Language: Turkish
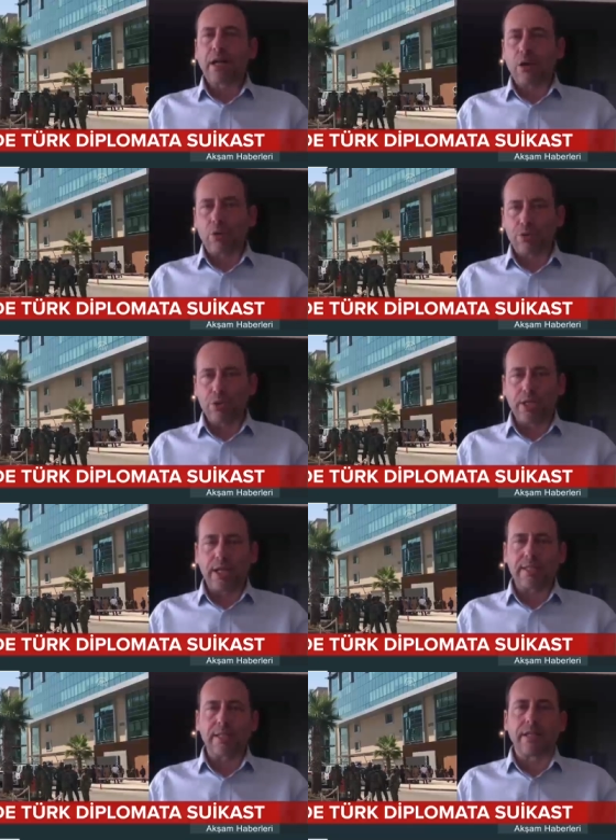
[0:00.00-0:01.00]
Carlos
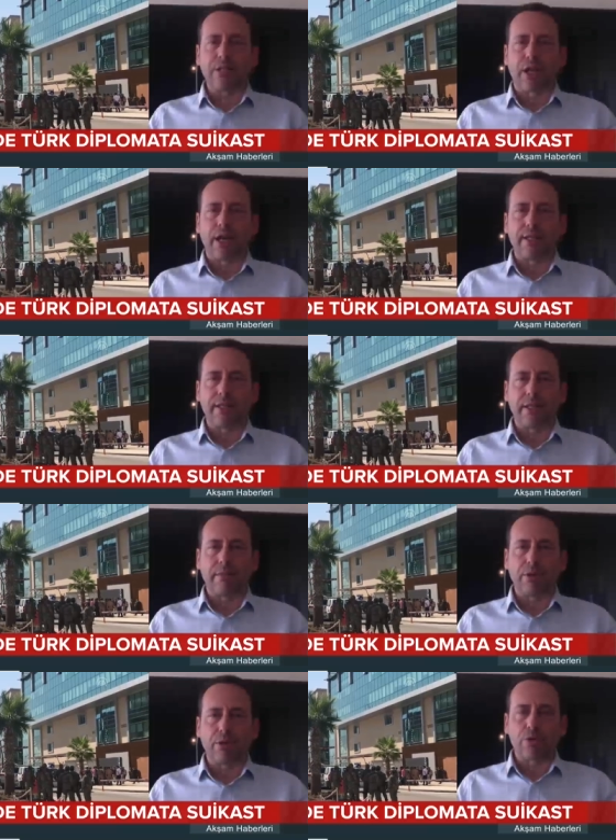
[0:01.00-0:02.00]
suikastinin icra edildiğini
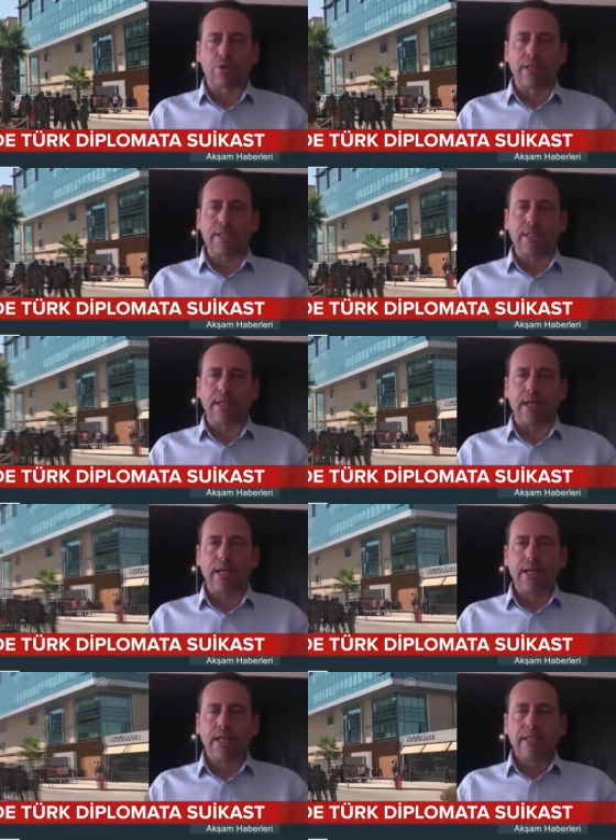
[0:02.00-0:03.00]
biliyoruz. Dolayısıyla
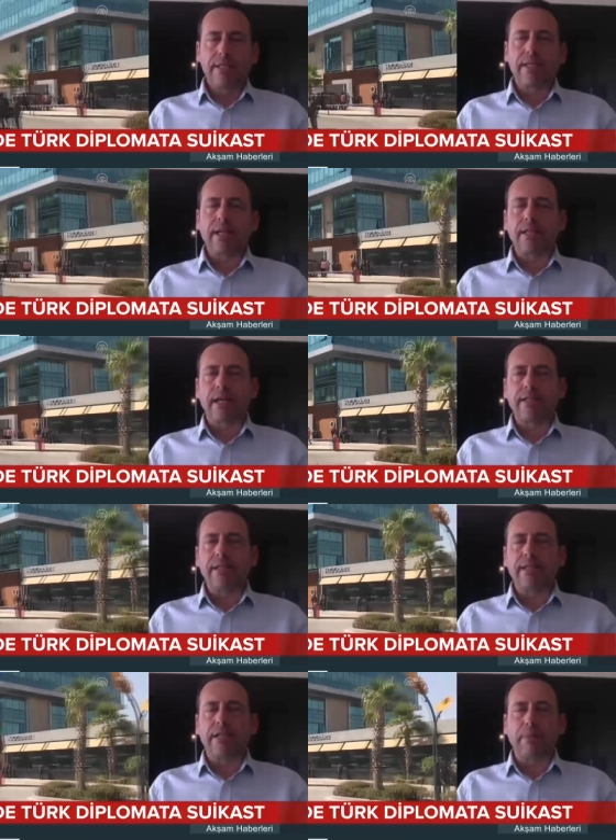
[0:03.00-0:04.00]
siz ne kadar
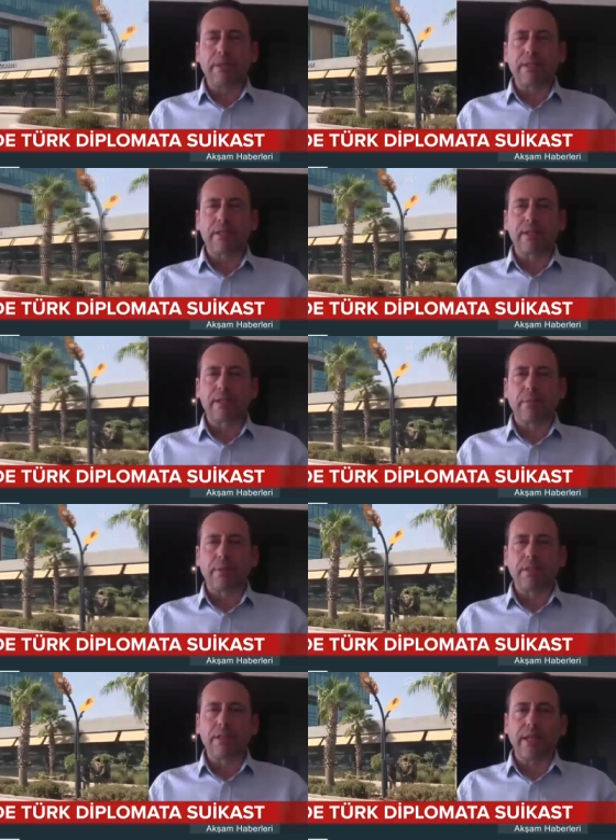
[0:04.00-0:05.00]
deliği kapatırsanız
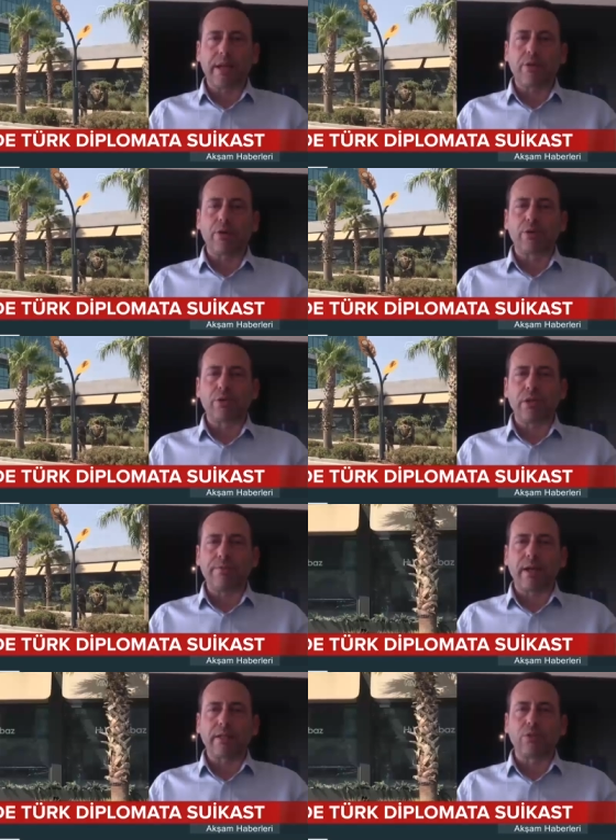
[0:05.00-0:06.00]
kapatın terör örgütleri
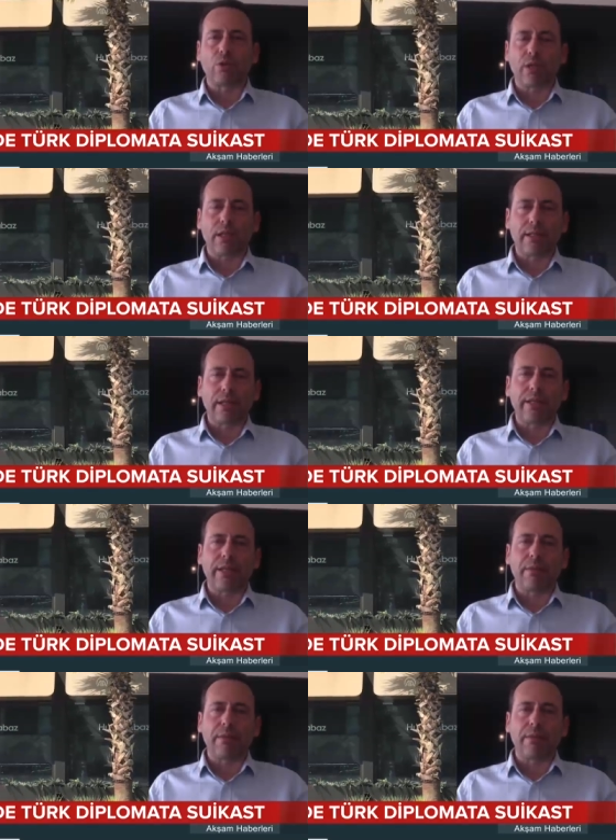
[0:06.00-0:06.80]
farklı noktalardan